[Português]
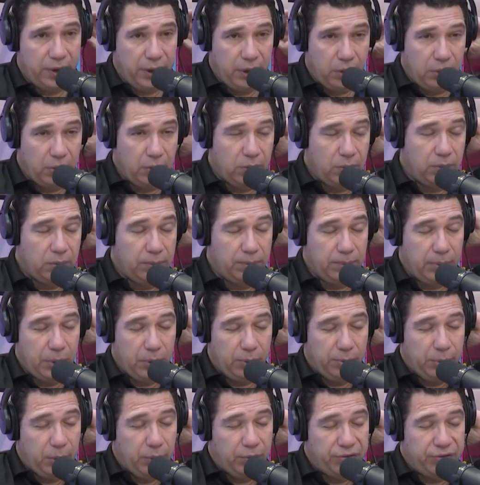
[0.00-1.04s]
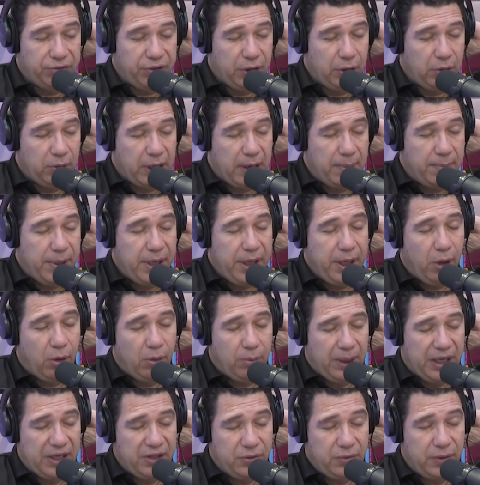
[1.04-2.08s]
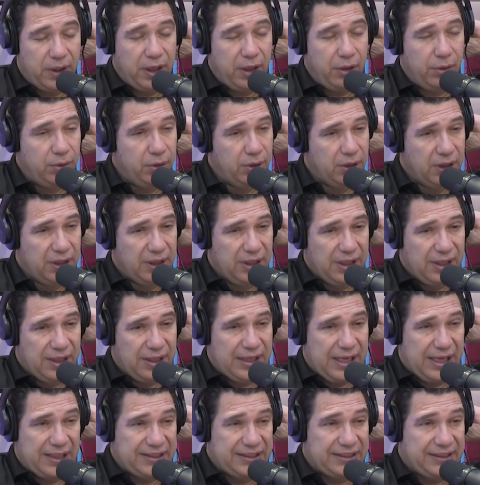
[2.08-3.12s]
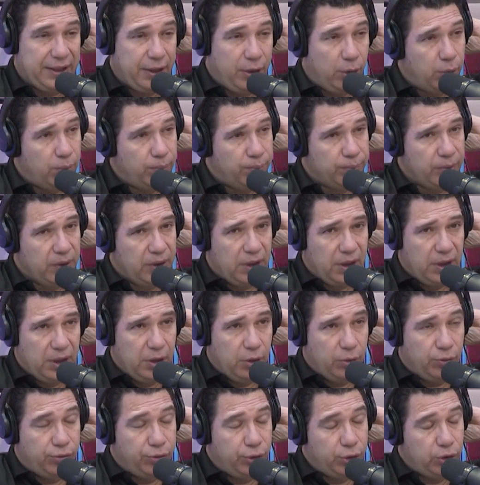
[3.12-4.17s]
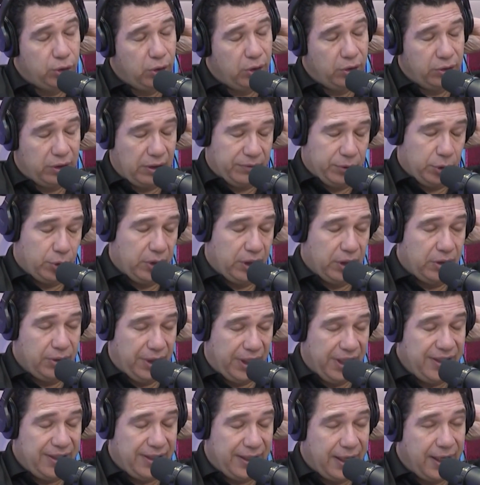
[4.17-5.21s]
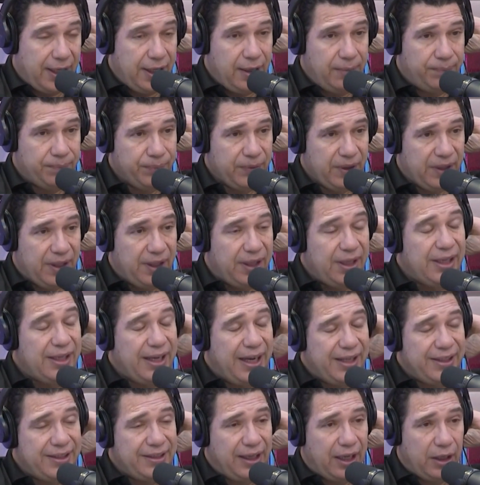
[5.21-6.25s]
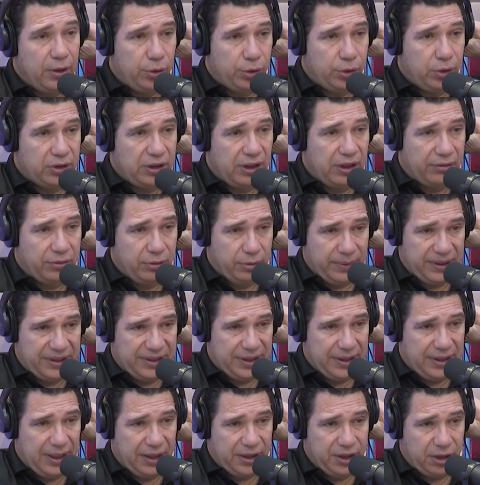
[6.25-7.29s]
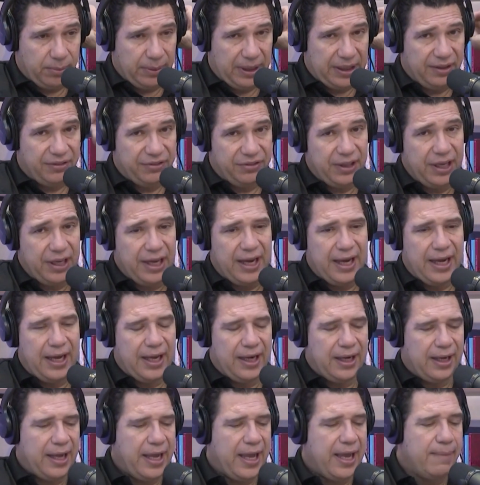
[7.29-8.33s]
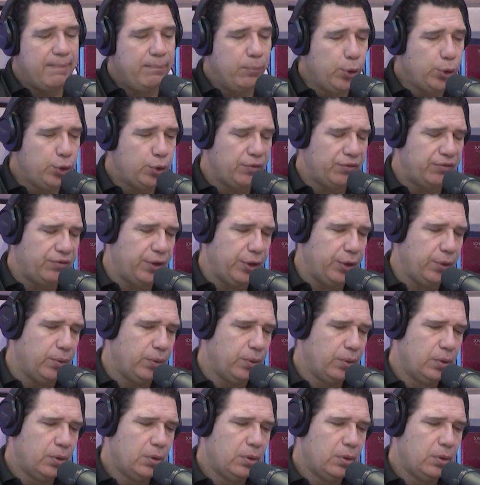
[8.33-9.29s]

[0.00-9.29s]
Eu, meu, meu filho, Gabriel, mais velho, nasceu e eu fui eu estava jogando na Itália. E na Itália, onde eu estava, numa cidade chamada Ferrara, era muito frio.